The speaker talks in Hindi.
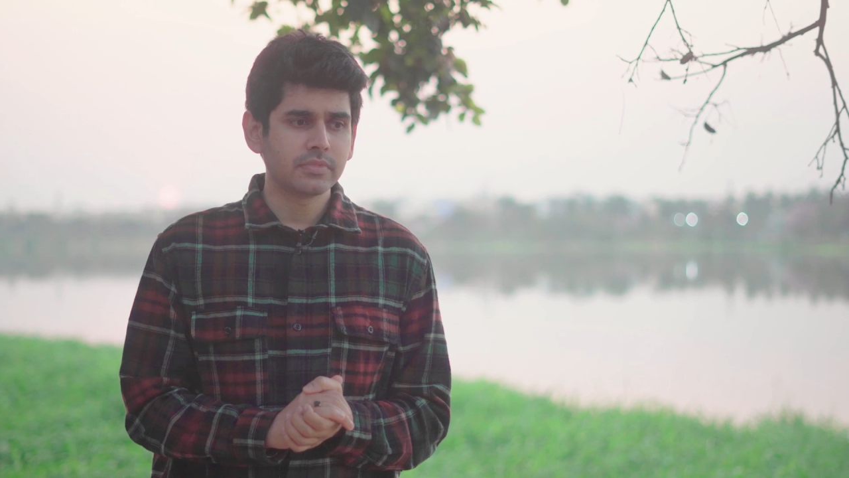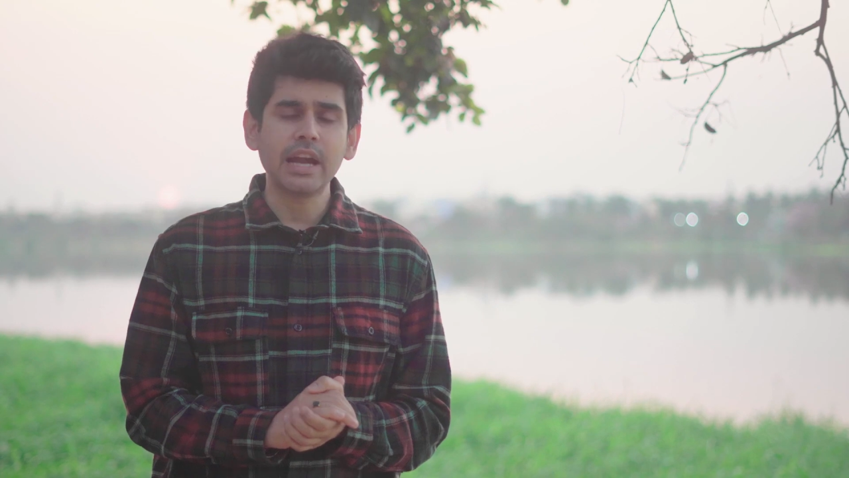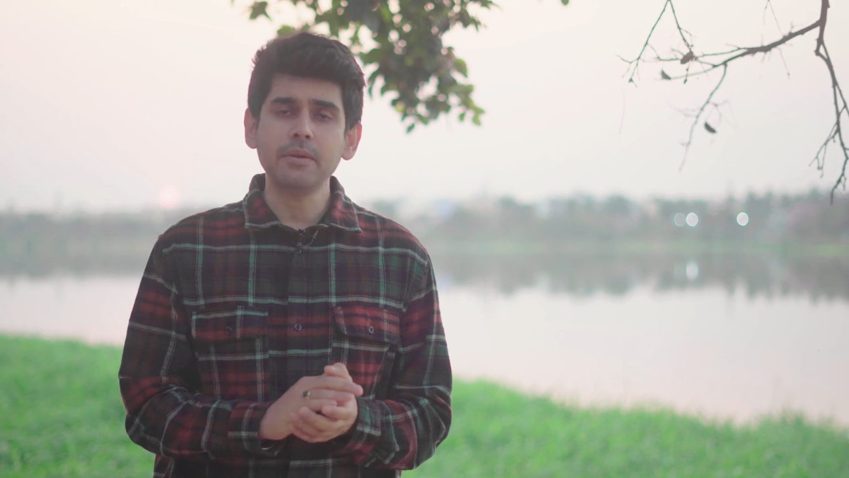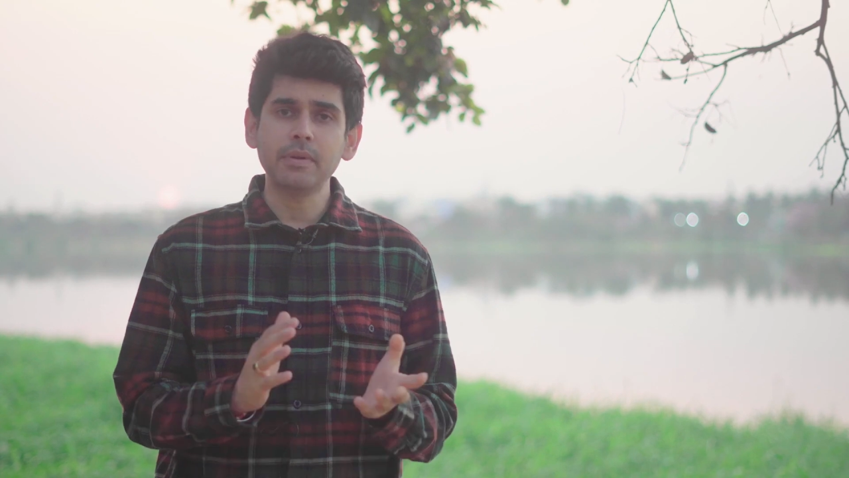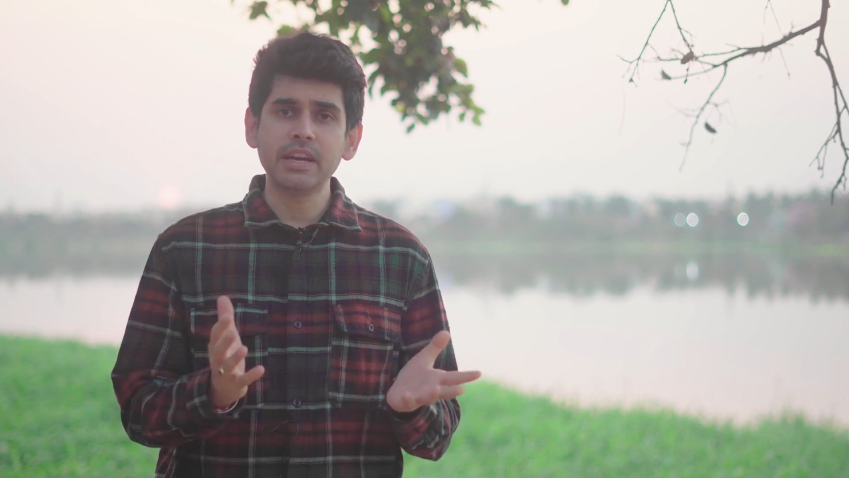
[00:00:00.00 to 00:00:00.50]

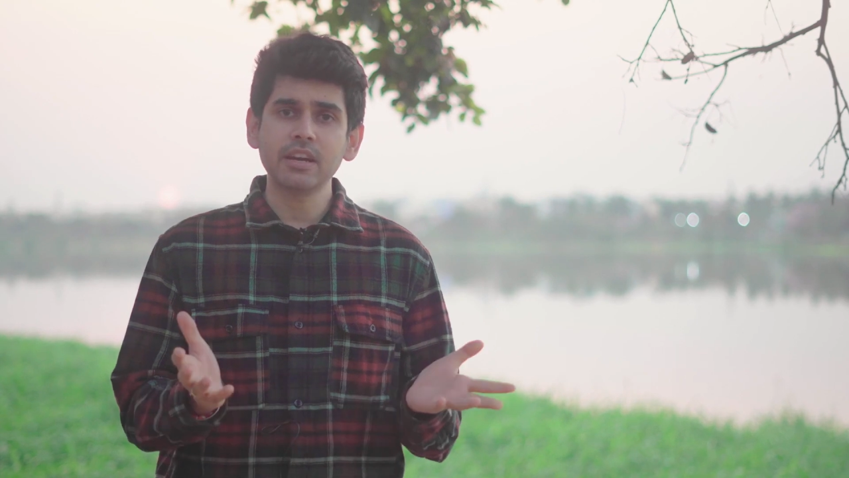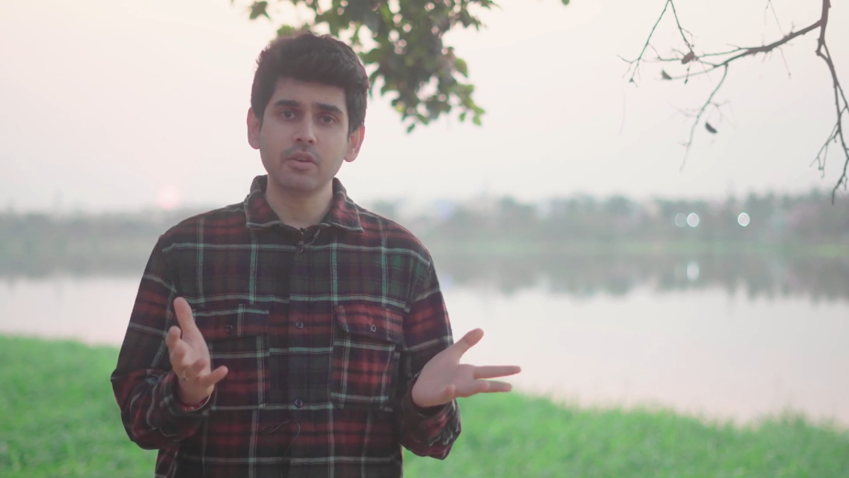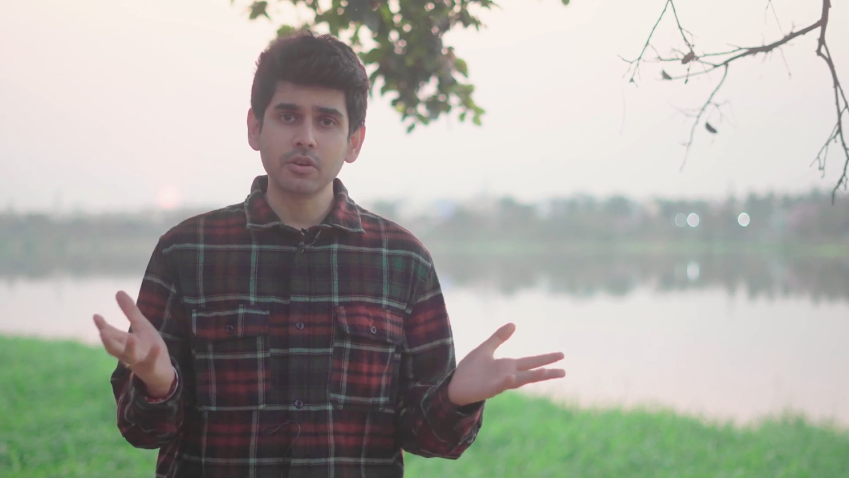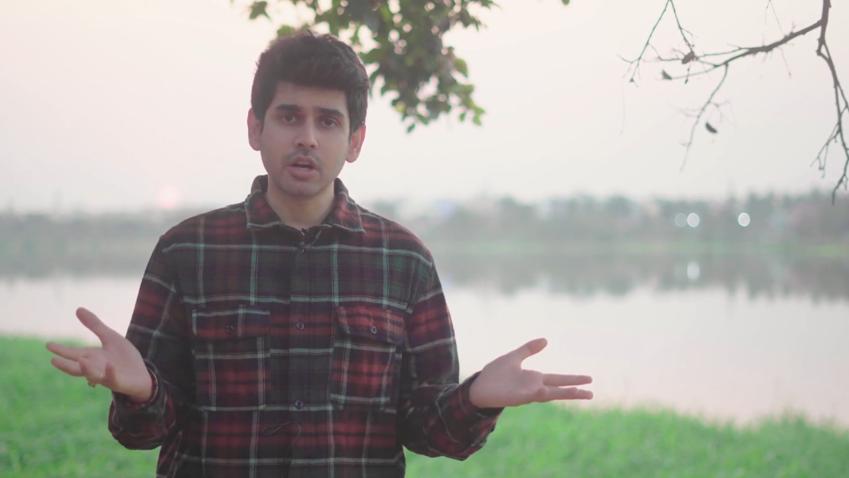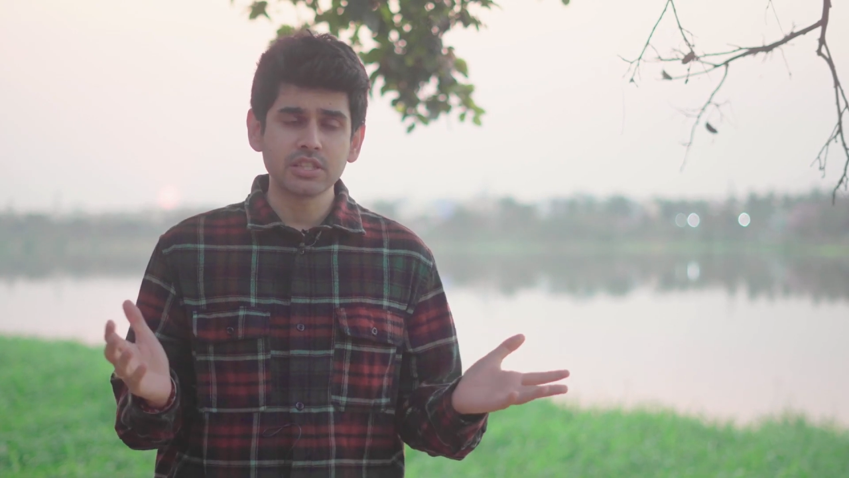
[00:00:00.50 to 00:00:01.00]
दैट मेंढक
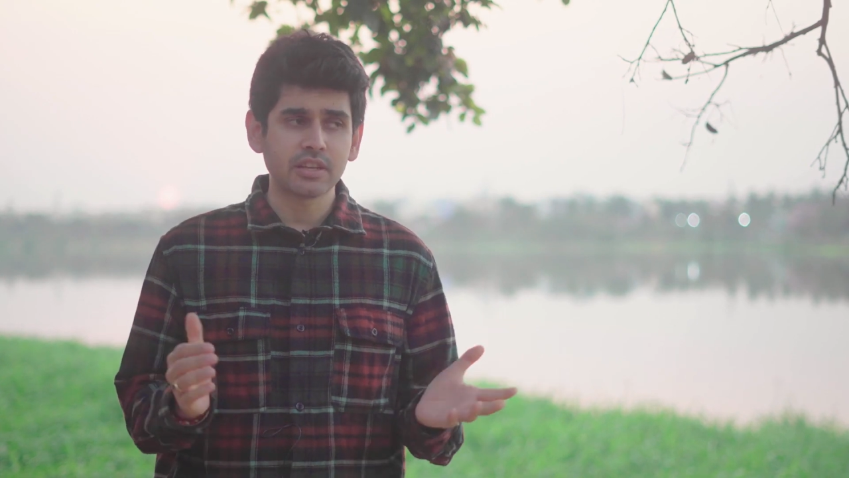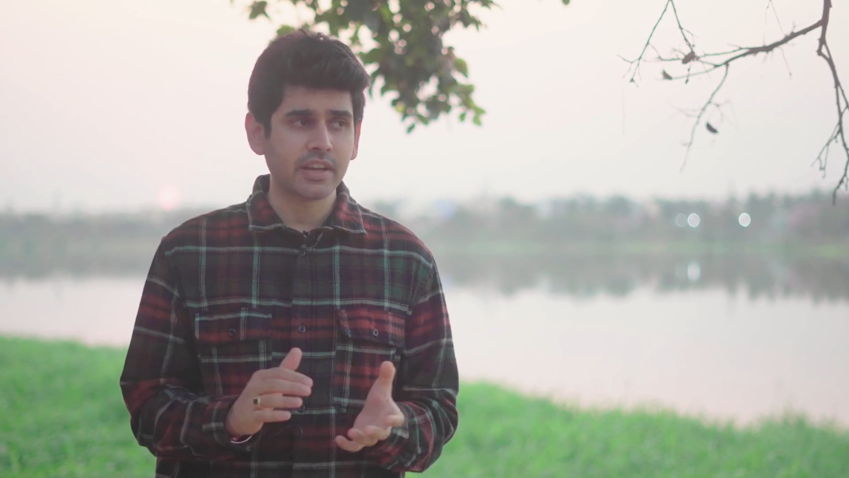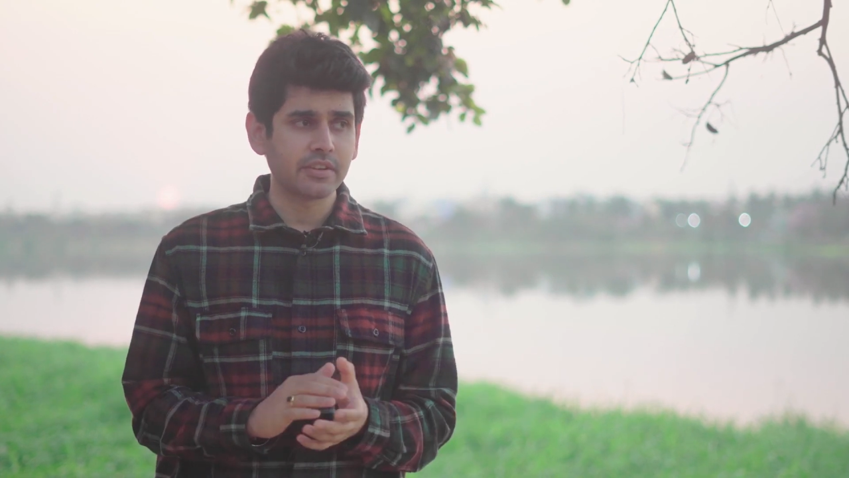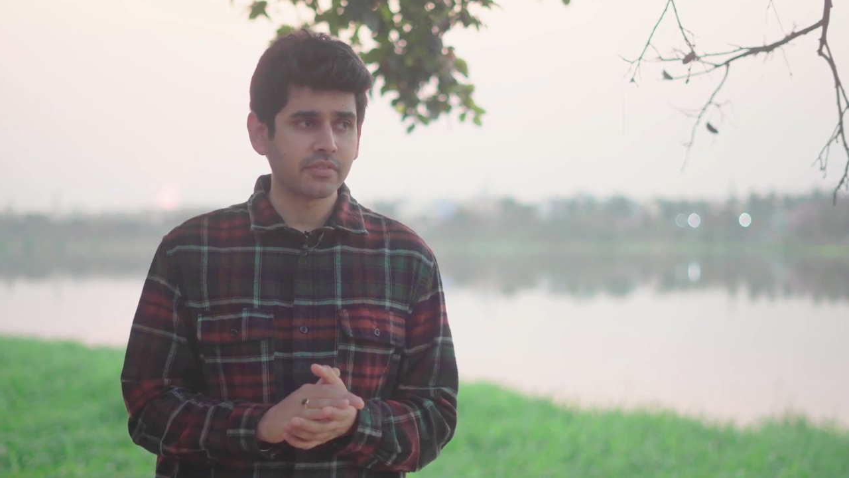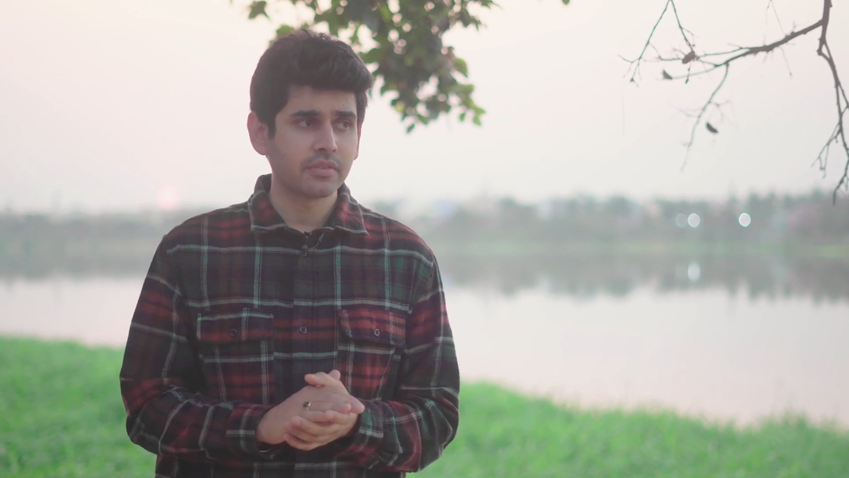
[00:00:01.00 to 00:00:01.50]
कुड नॉट
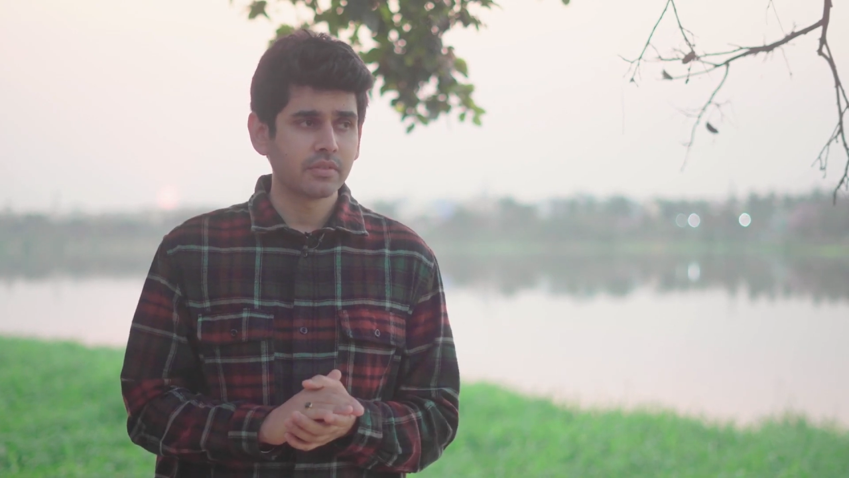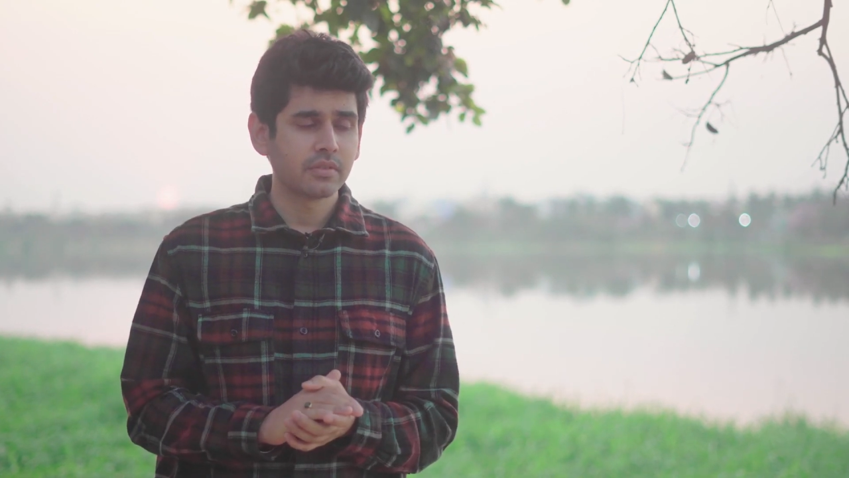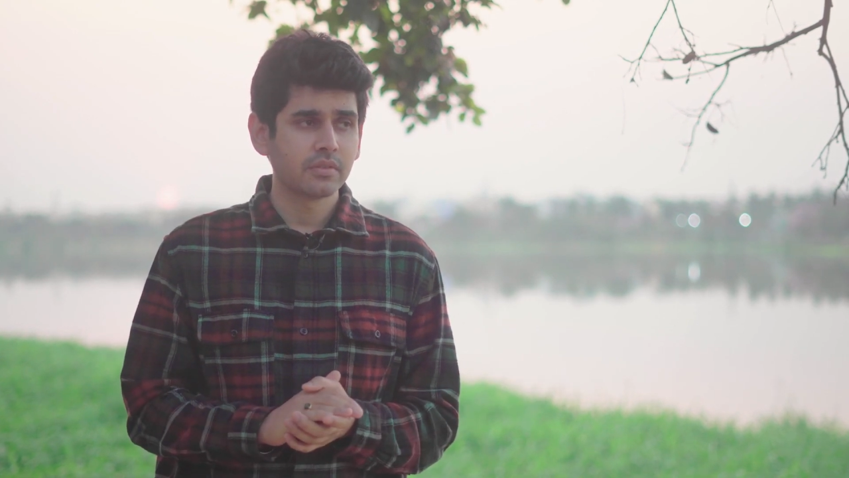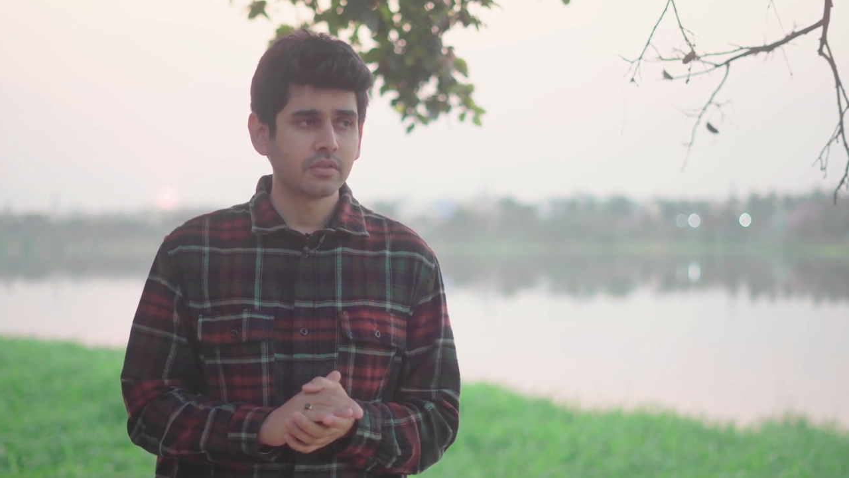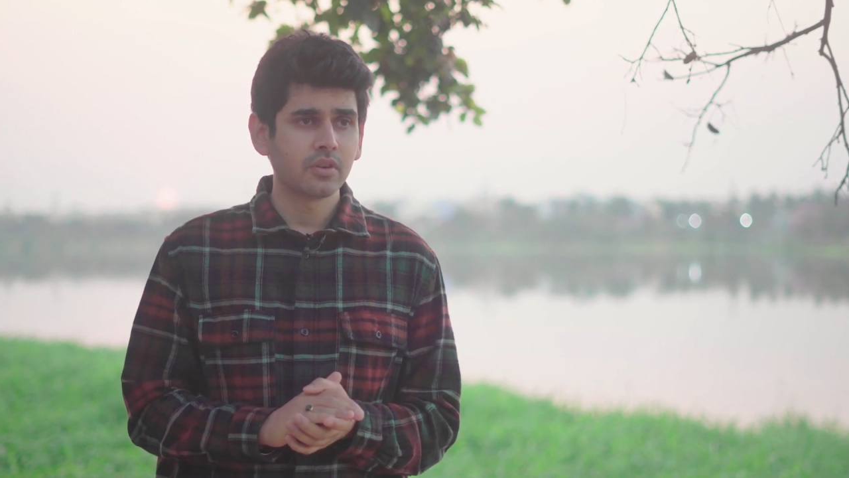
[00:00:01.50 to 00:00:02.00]

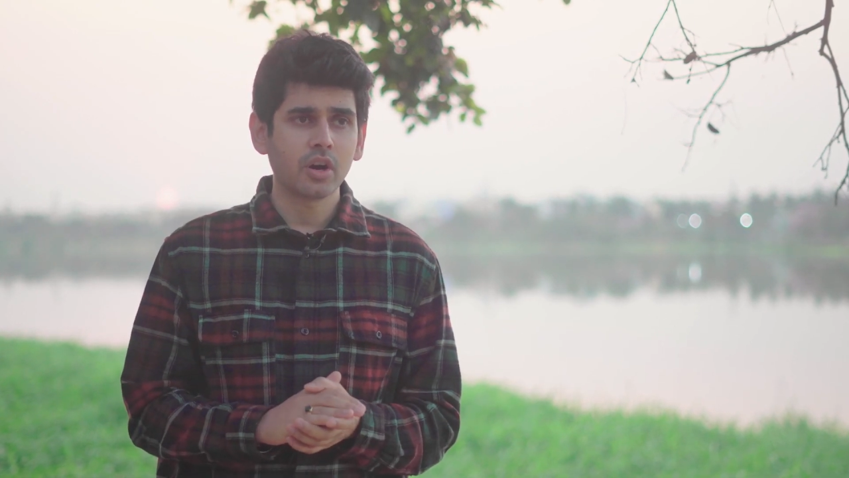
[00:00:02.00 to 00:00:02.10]
सर्वाइव